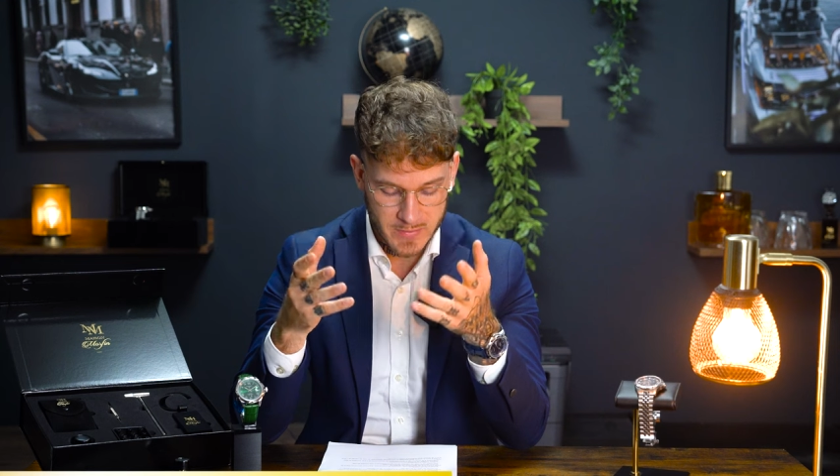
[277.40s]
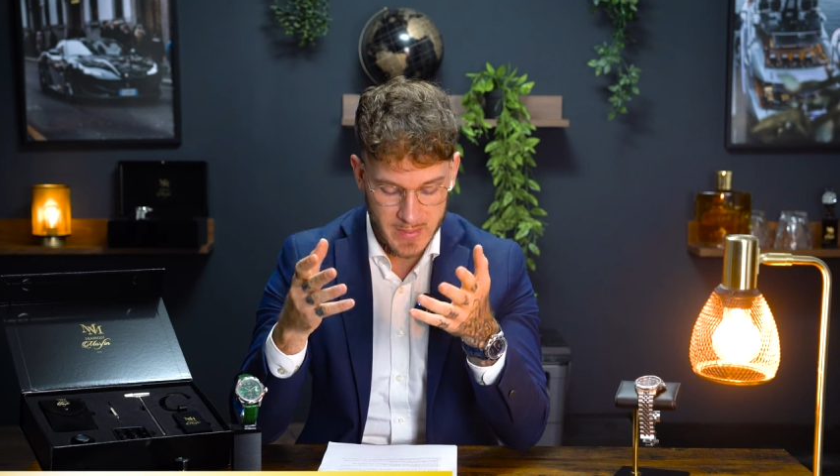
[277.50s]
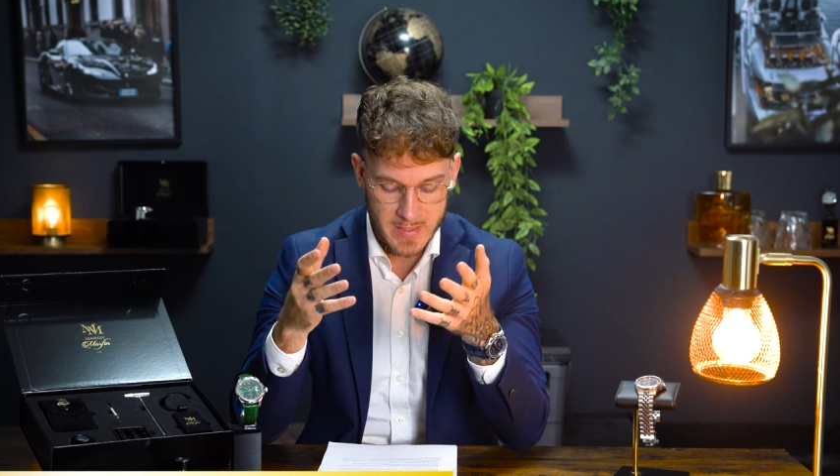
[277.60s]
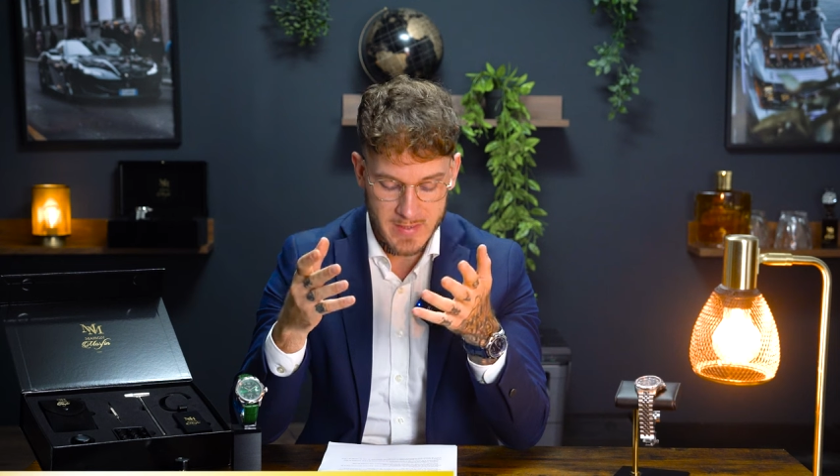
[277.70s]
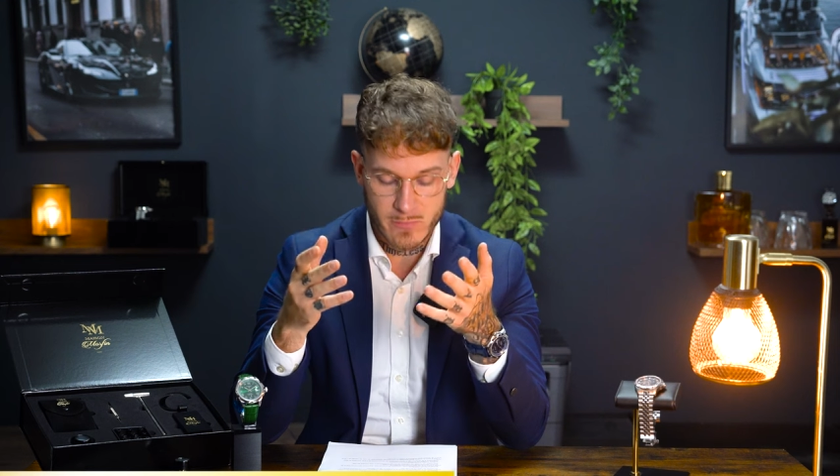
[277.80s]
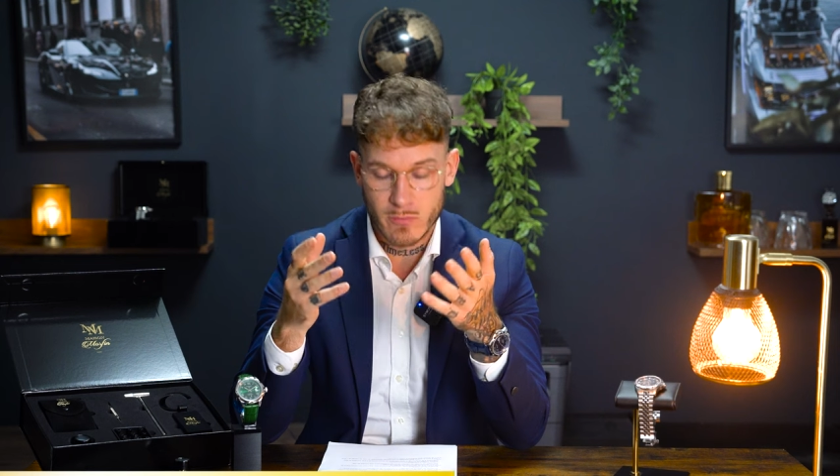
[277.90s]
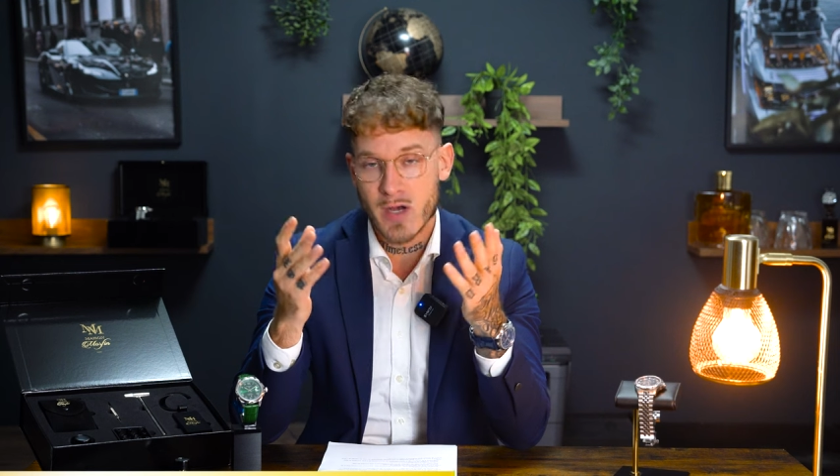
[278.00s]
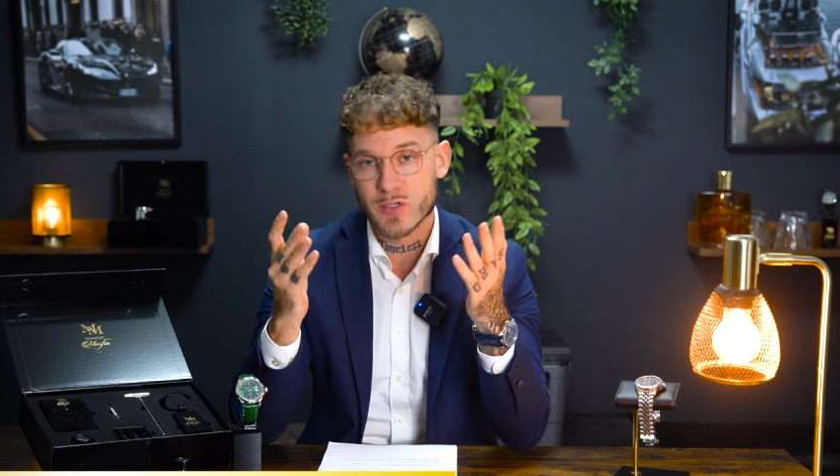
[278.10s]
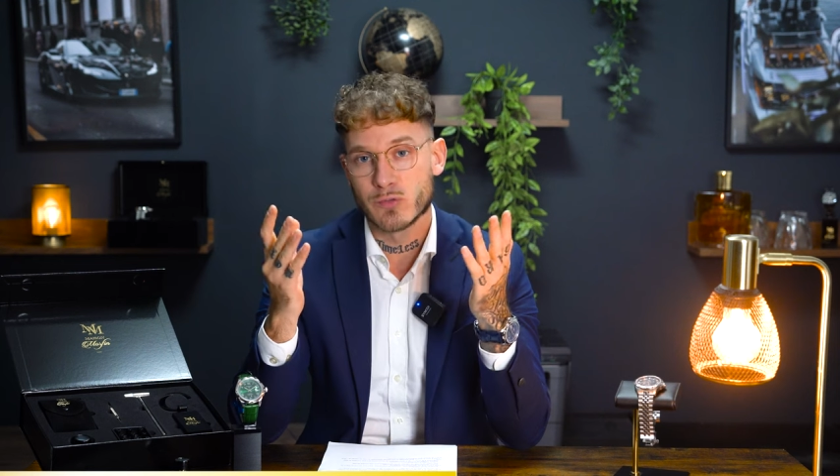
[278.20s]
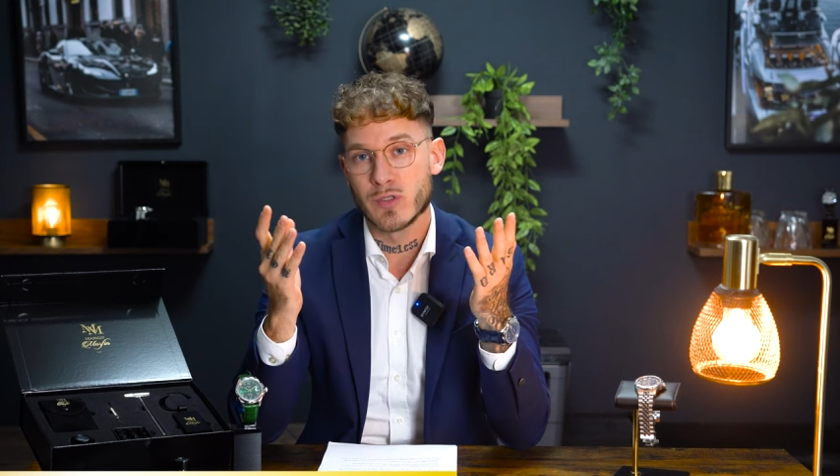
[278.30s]
de sa réserve de
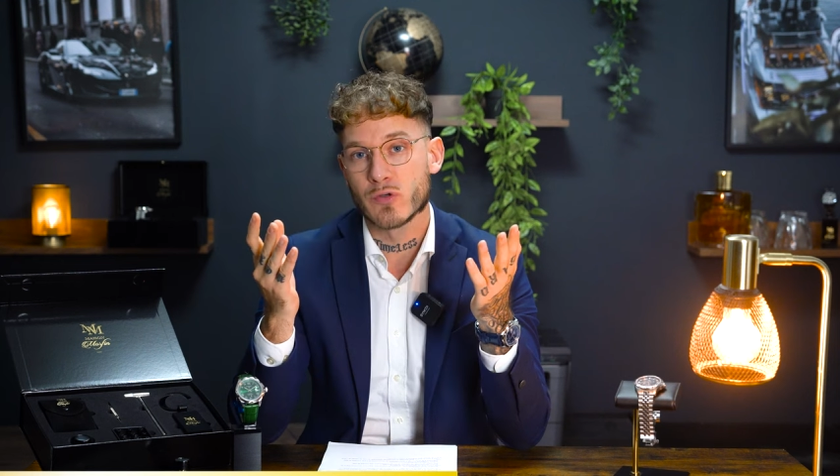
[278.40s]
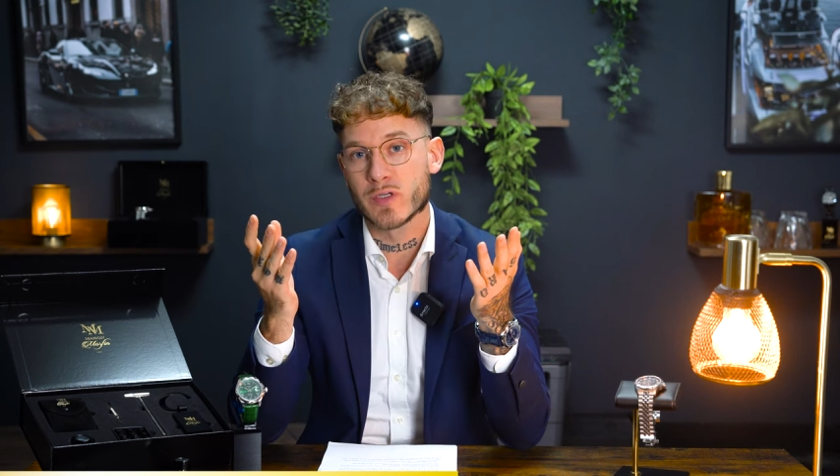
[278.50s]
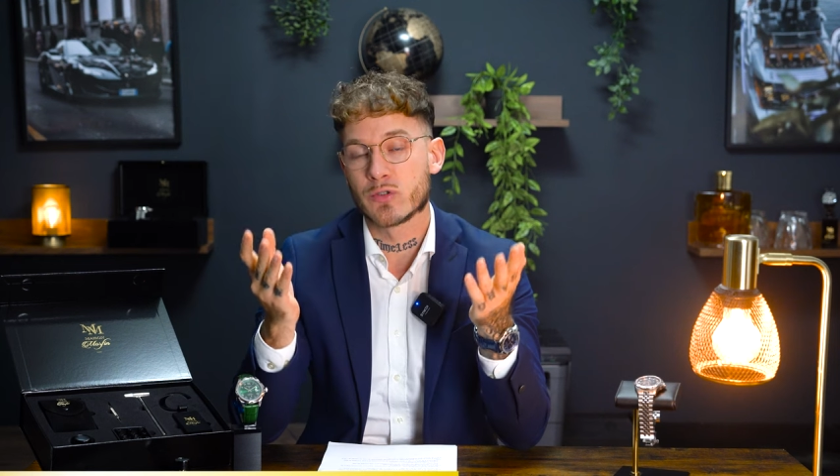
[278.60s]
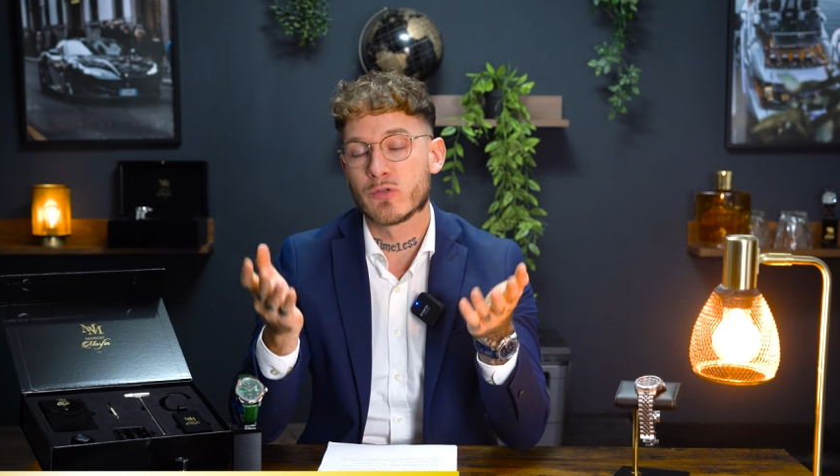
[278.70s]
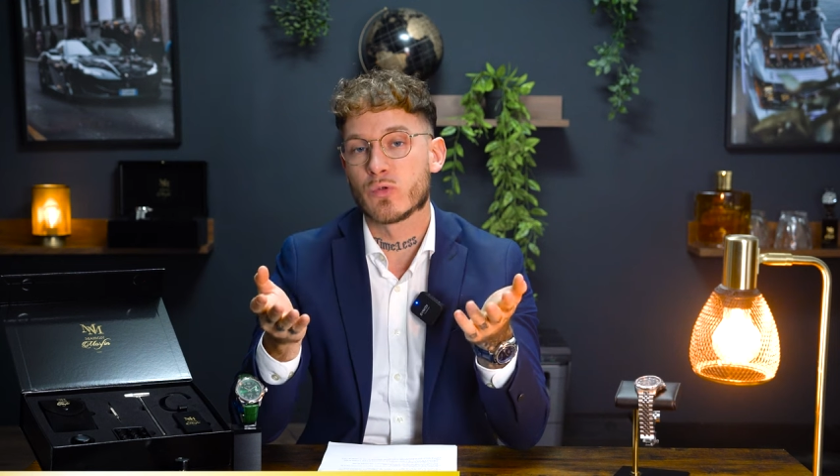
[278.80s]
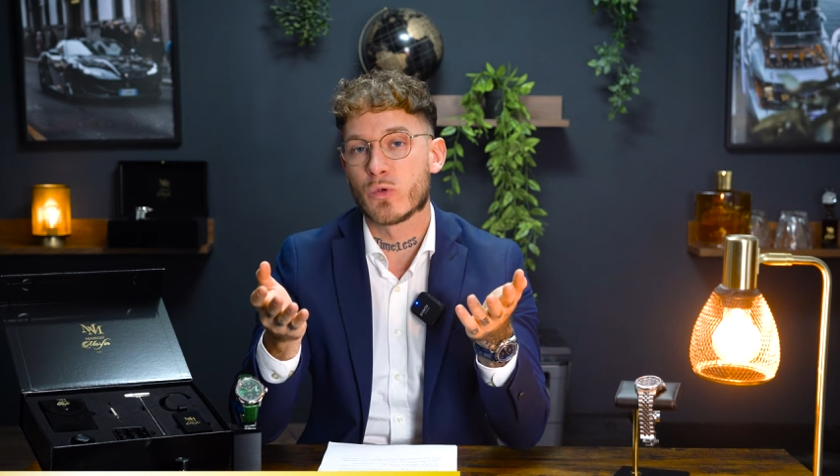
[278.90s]
marche, on est sur quelque chose